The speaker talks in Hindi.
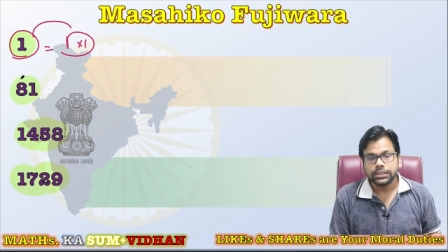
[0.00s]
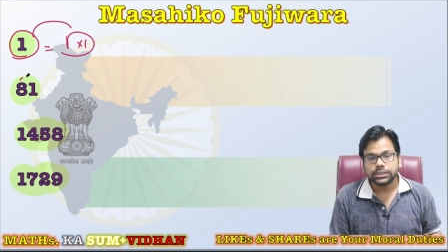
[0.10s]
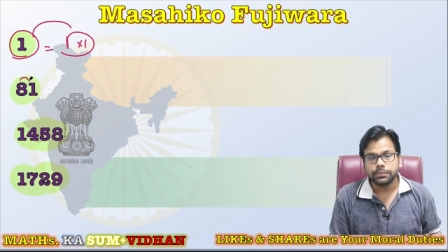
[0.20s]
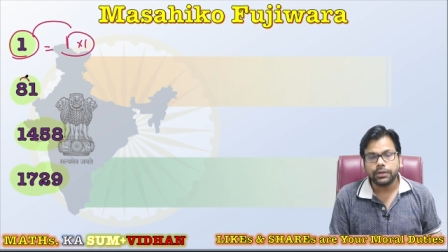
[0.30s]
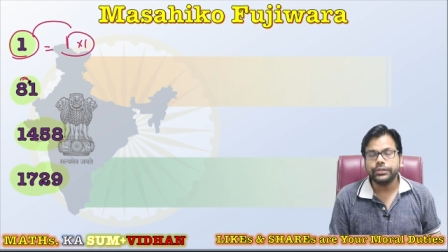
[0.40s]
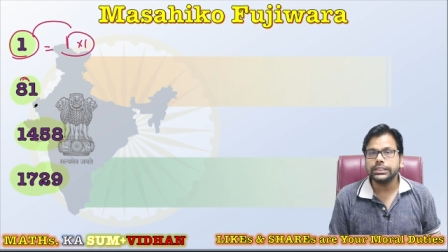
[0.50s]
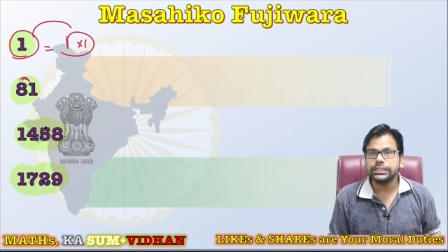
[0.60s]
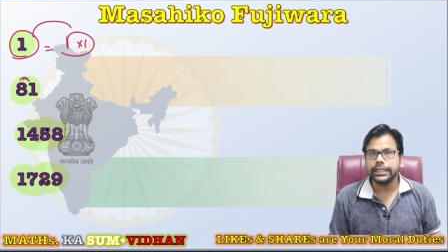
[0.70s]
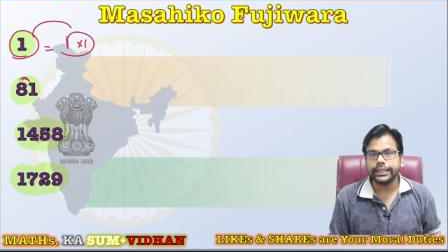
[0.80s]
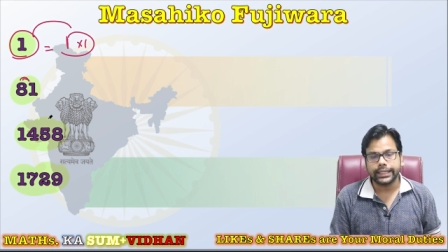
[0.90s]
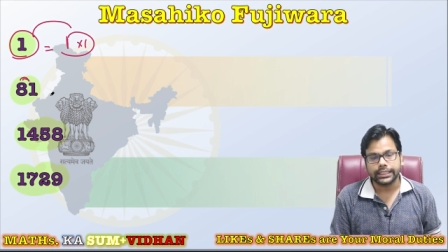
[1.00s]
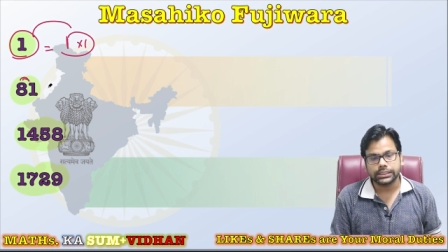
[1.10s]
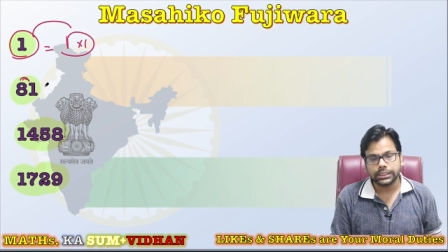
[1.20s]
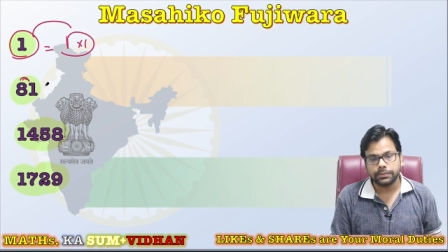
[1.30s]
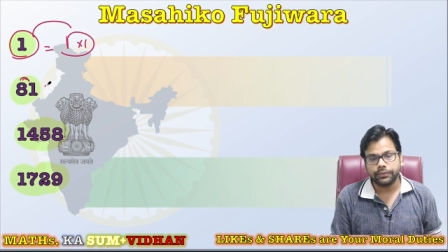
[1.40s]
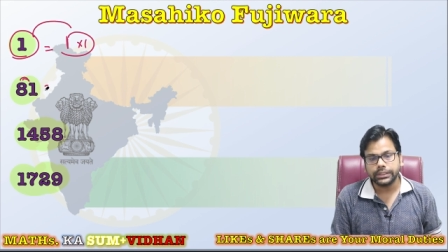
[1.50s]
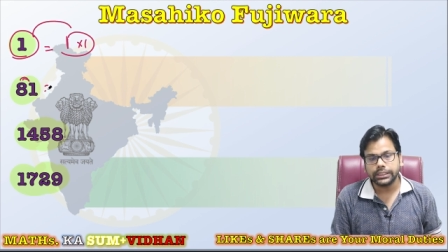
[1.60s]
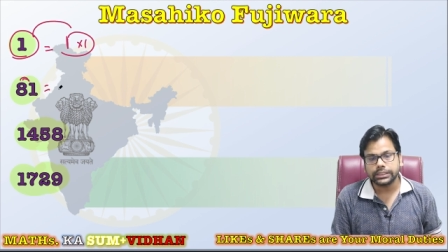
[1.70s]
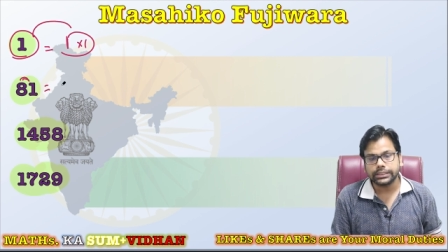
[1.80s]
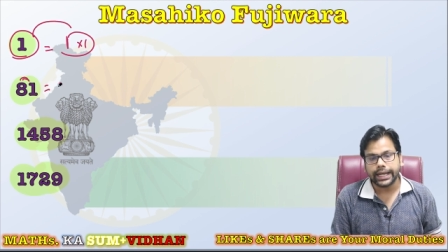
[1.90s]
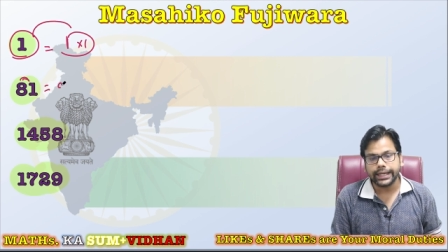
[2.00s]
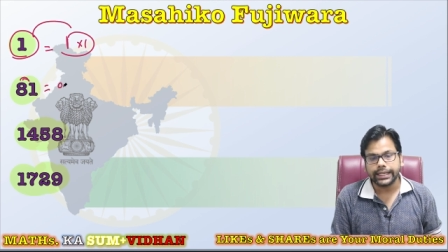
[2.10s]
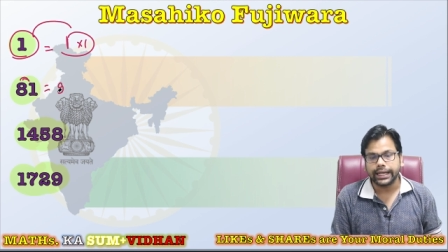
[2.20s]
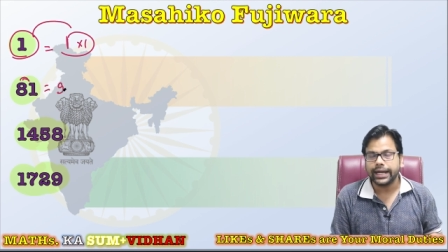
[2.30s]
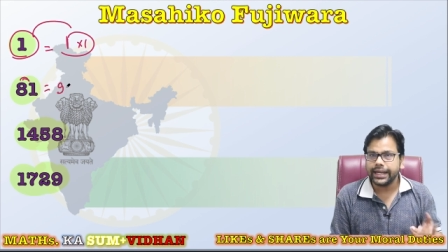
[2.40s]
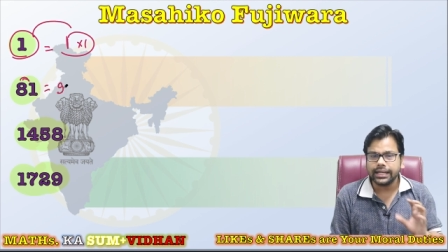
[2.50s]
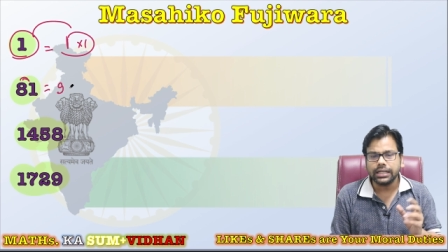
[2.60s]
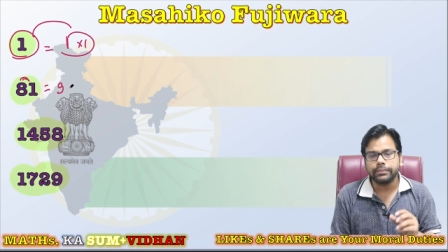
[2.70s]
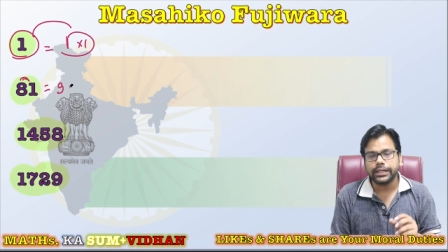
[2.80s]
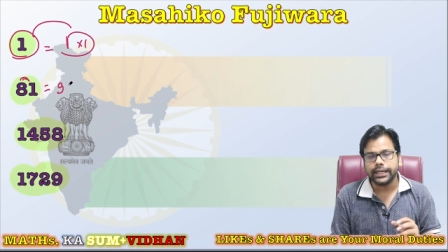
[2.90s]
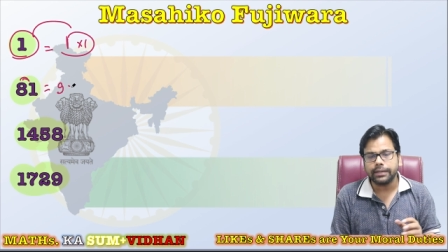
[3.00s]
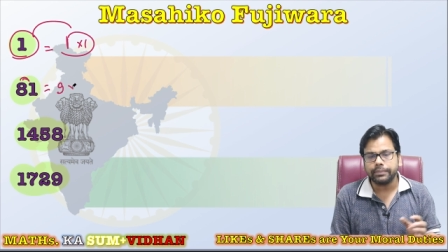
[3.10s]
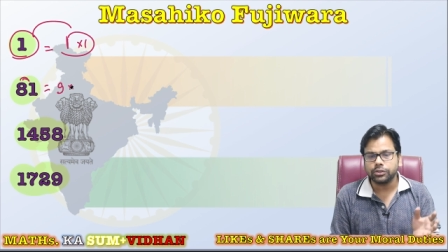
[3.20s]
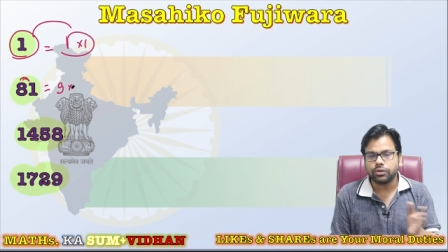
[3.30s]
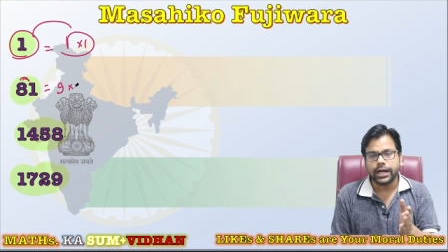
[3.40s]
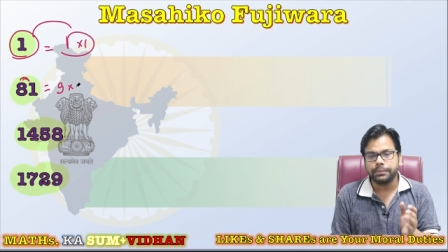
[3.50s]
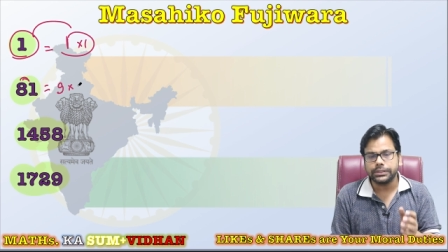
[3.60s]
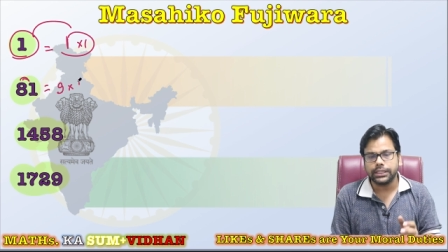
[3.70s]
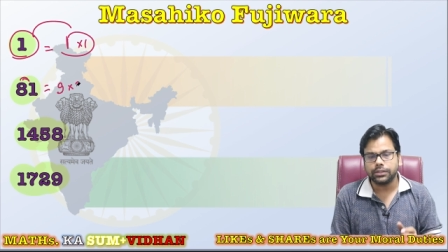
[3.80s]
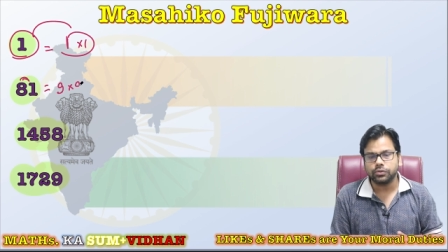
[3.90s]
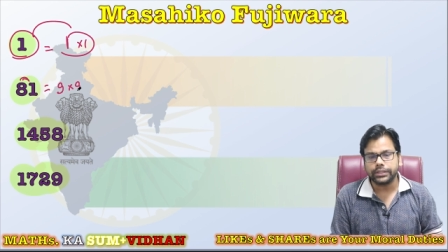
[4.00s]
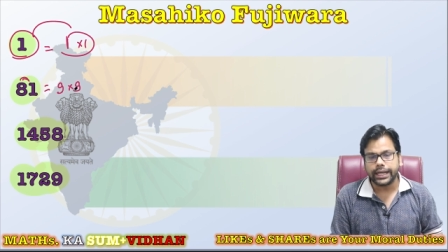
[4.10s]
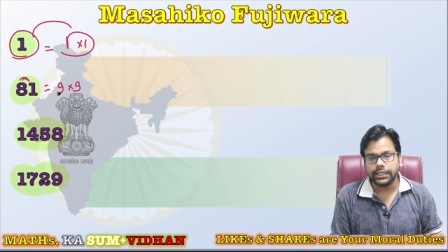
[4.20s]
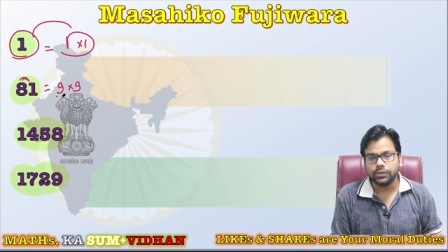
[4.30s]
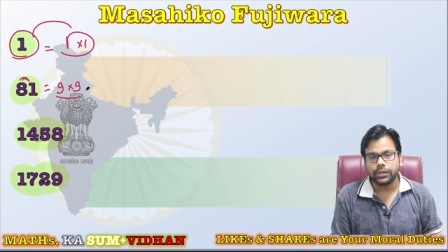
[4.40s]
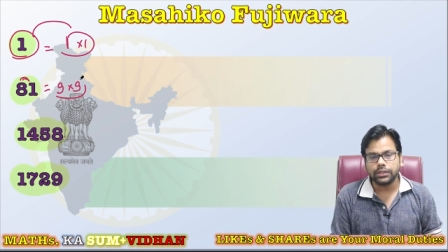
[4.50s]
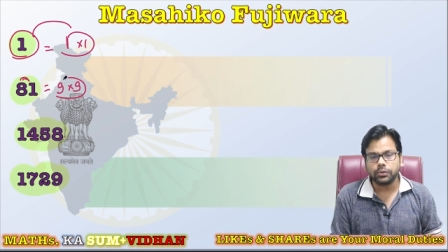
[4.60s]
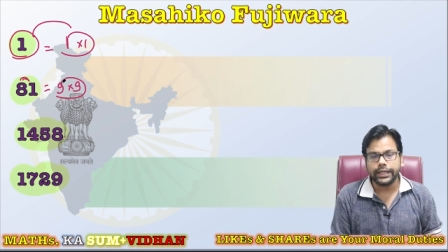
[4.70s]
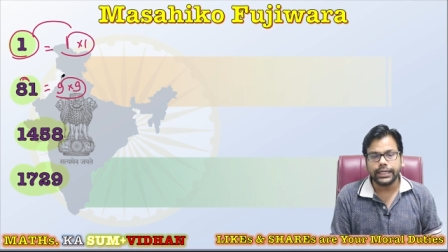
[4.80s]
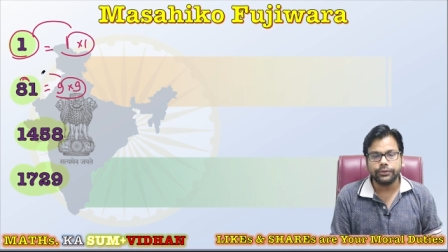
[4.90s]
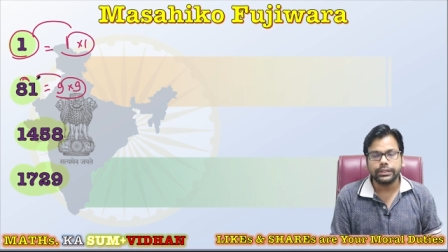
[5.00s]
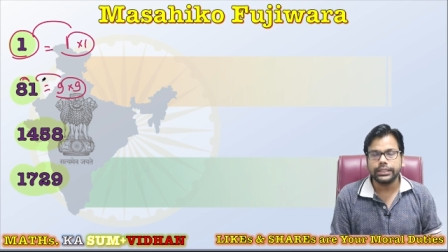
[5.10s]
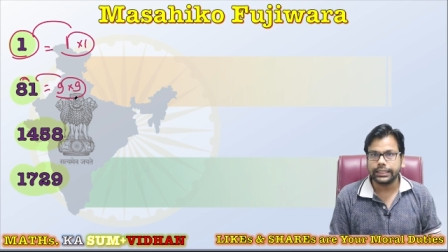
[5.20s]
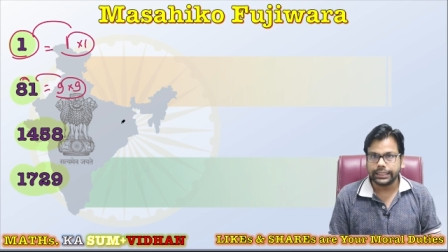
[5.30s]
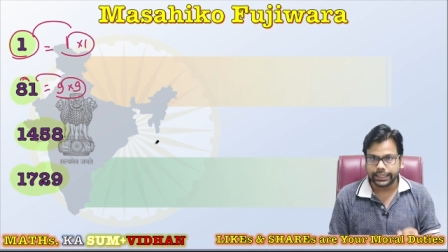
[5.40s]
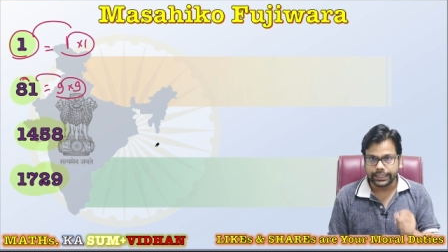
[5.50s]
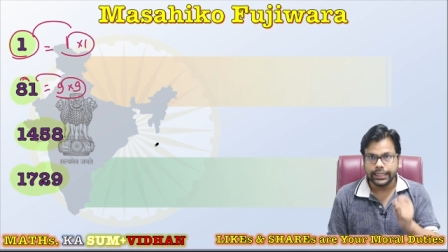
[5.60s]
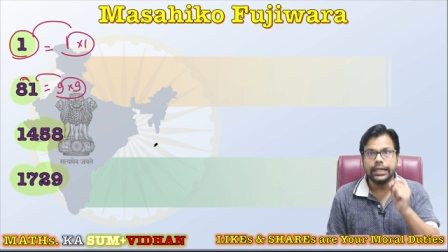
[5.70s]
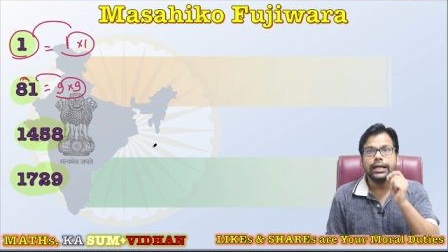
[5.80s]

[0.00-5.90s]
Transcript: सम ऑफ डिजिट्स कितने हैं सम ऑफ डिजिट्स नाइन है अकेला नंबर है मैं इसको आगे पीछे लिख दू नाइन ही होगा तो एटी वन दिखता है